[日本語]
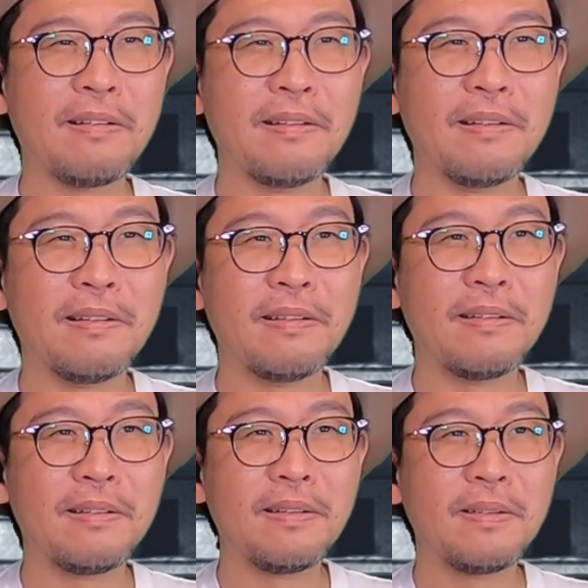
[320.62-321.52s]
うん。
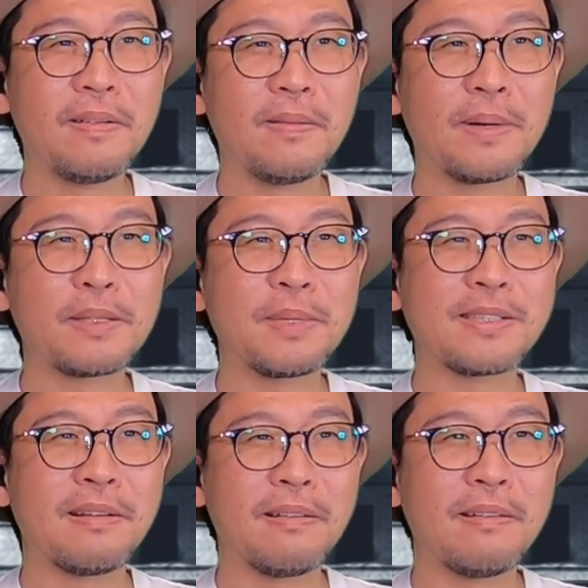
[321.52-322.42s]
脇間
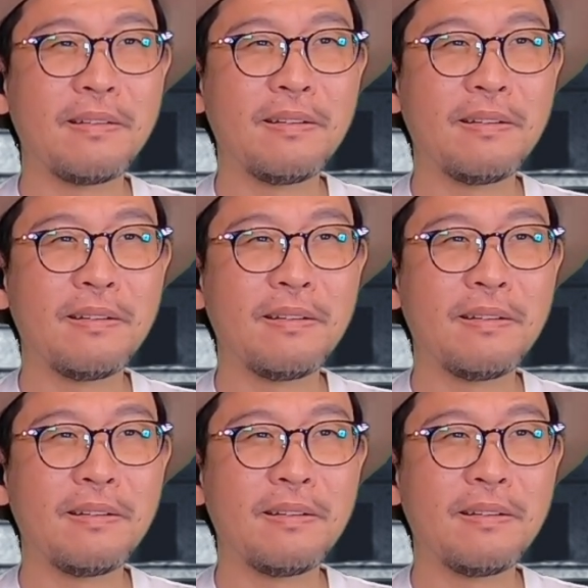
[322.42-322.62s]
さん。